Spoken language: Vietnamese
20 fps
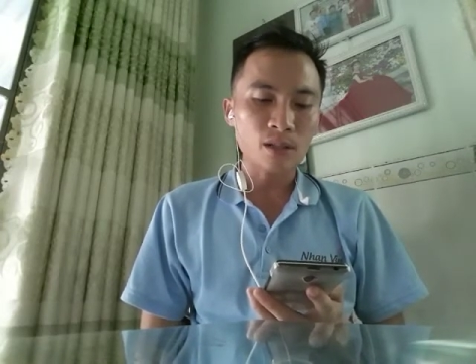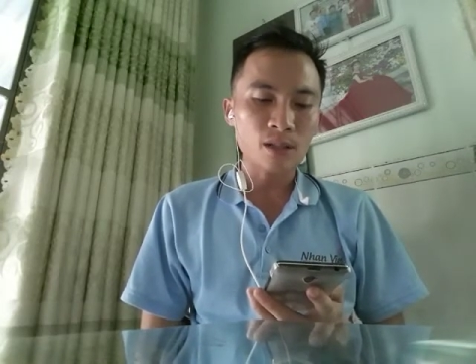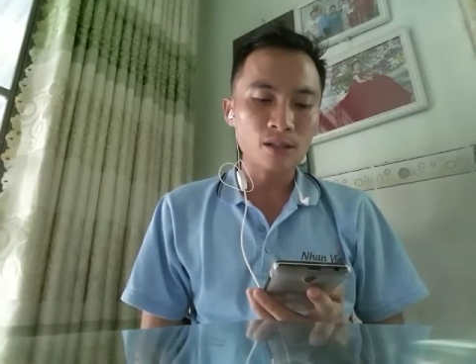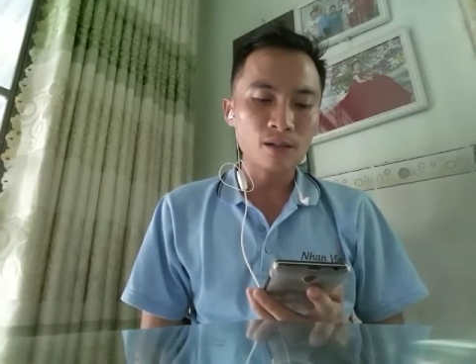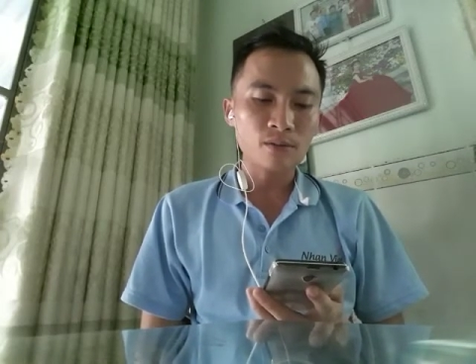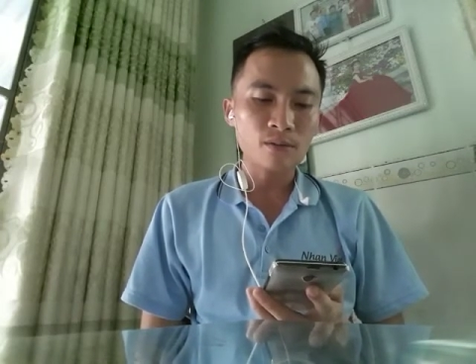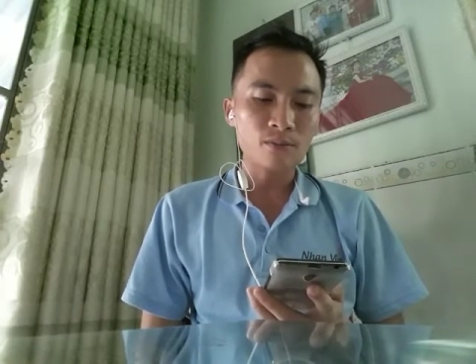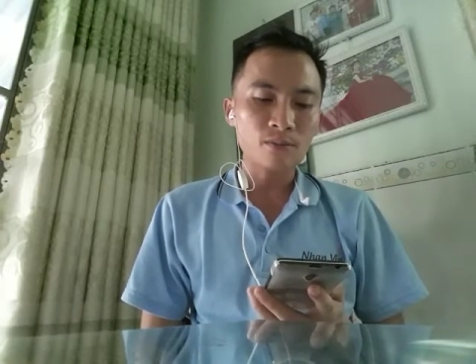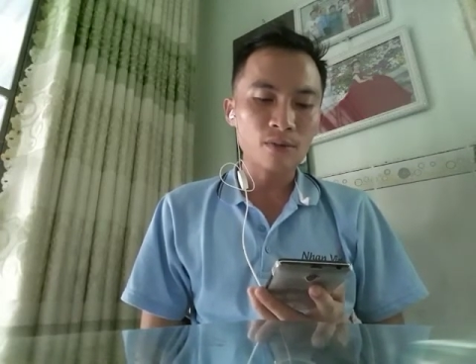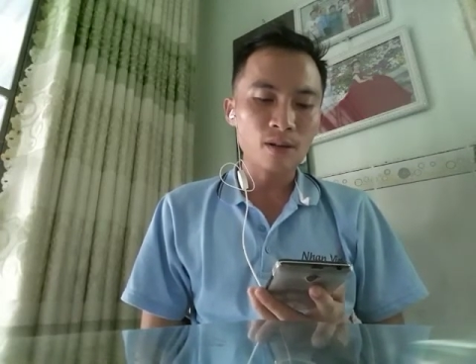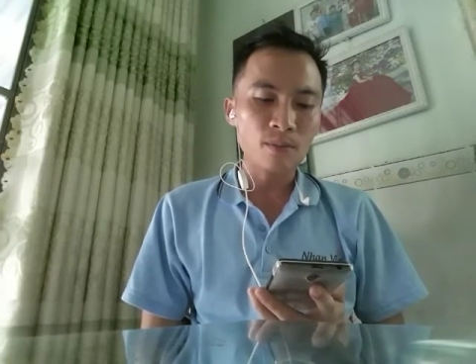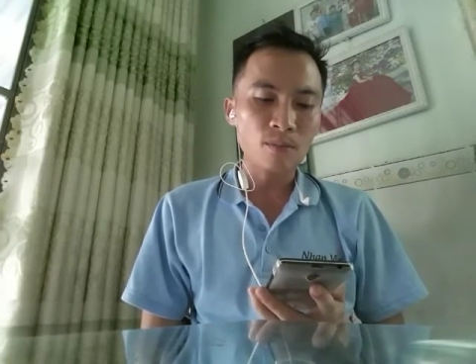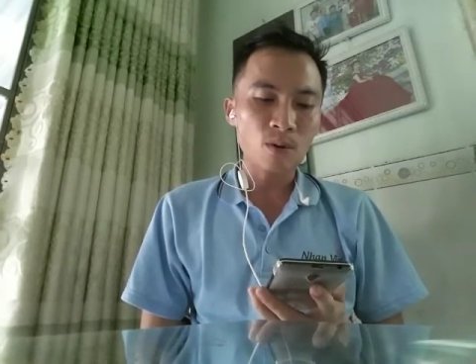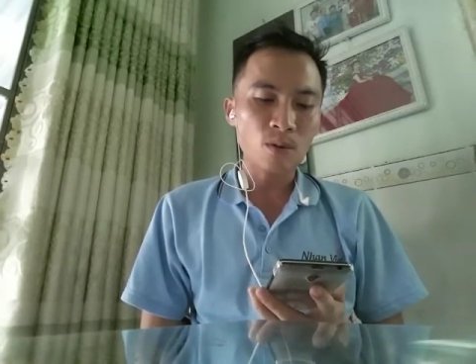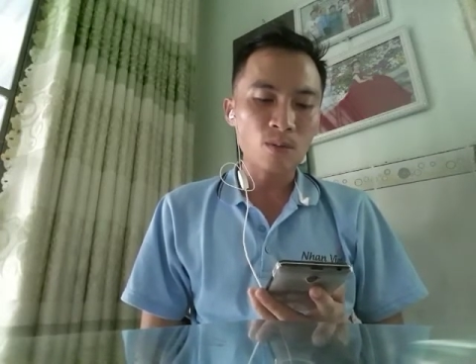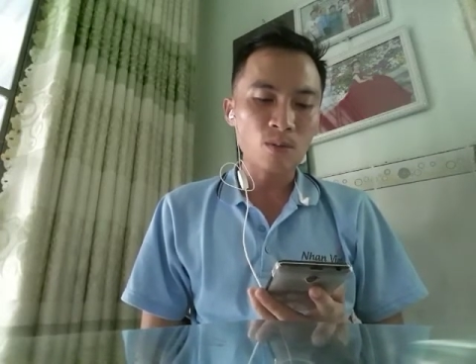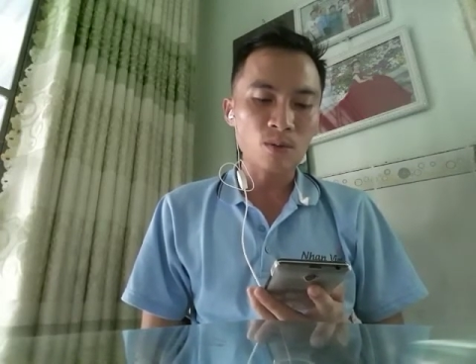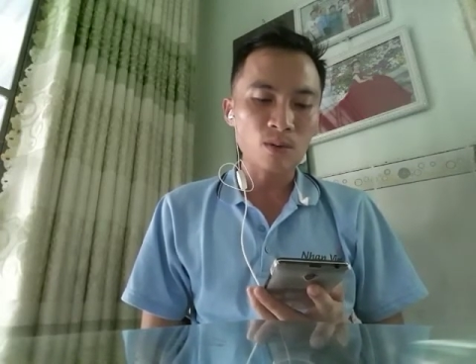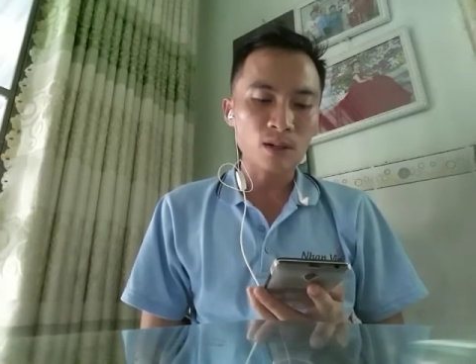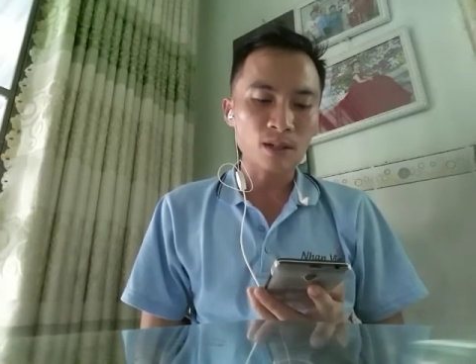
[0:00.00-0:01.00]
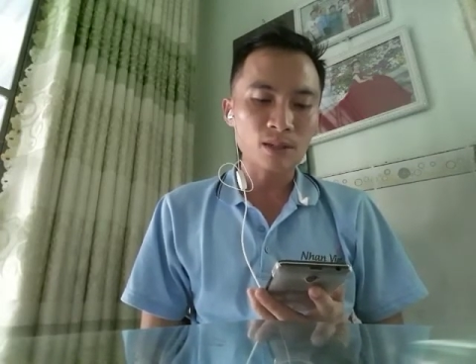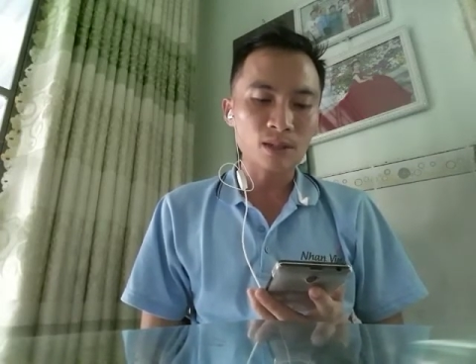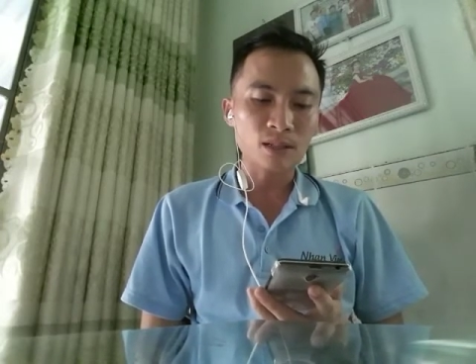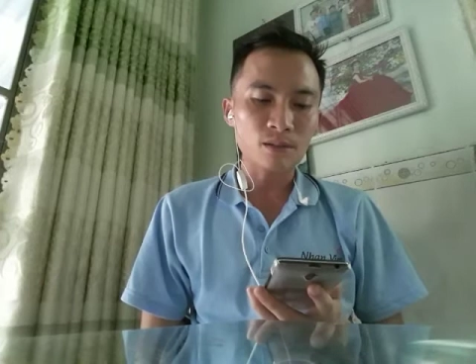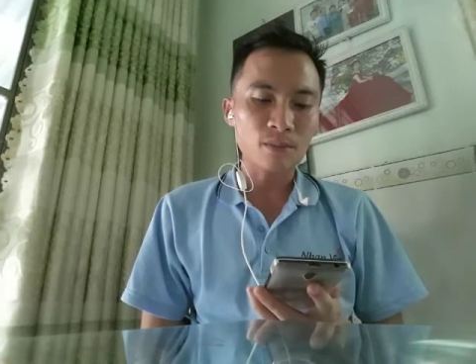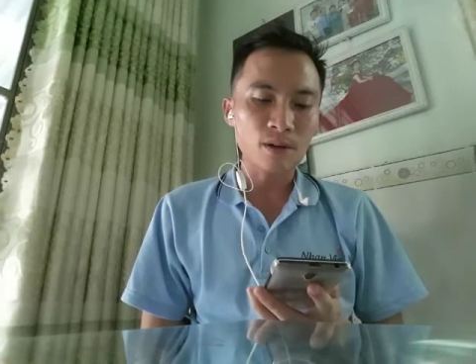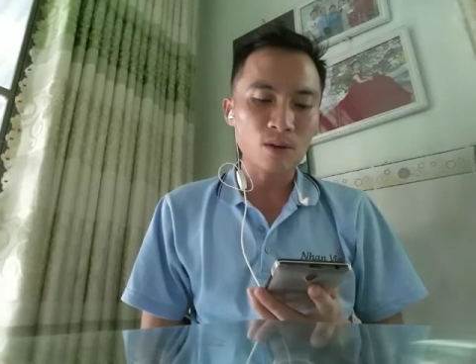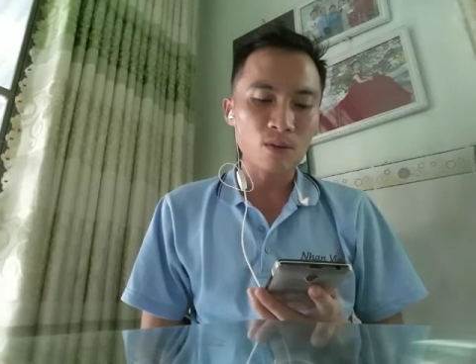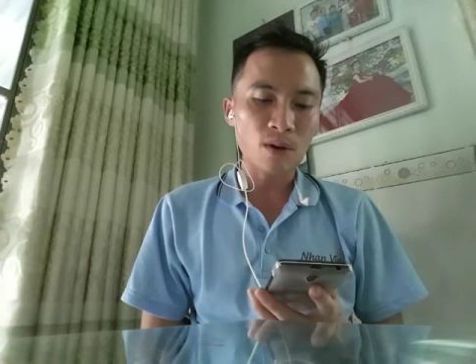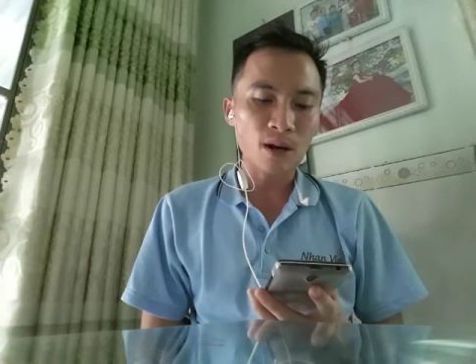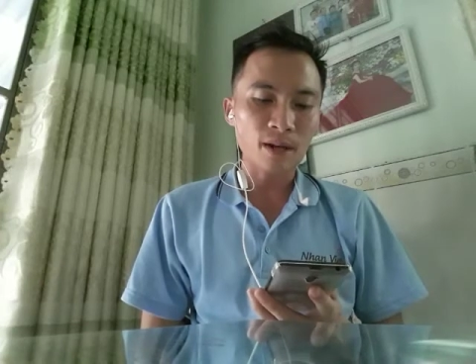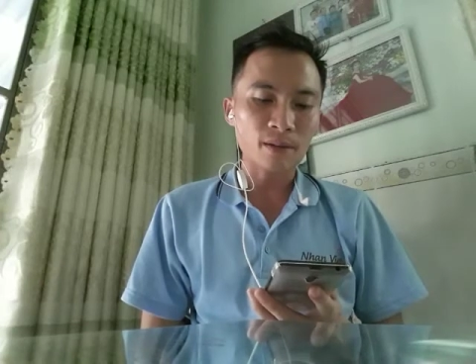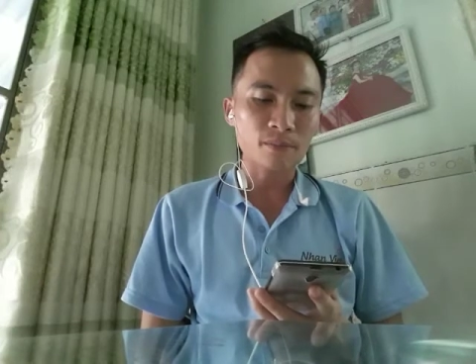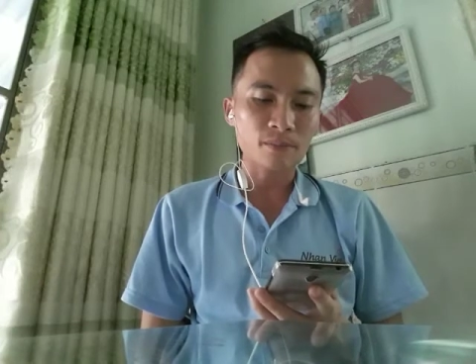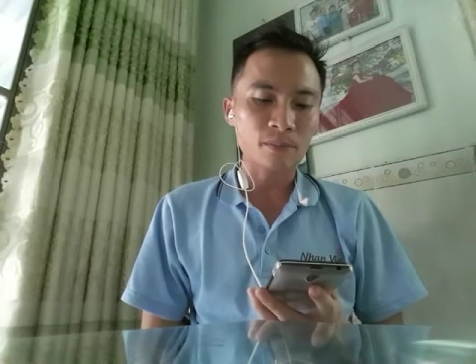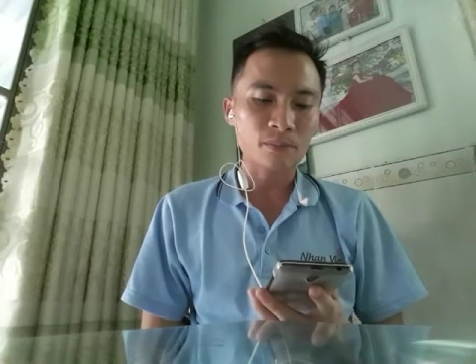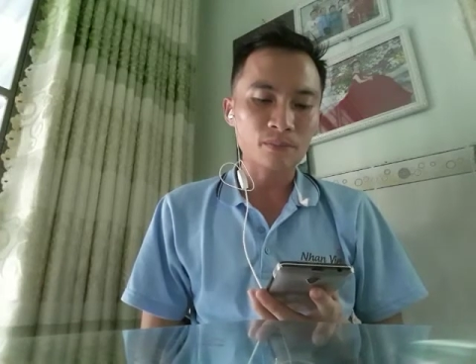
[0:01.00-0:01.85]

sức với một nguồn lực từ bên ngoài,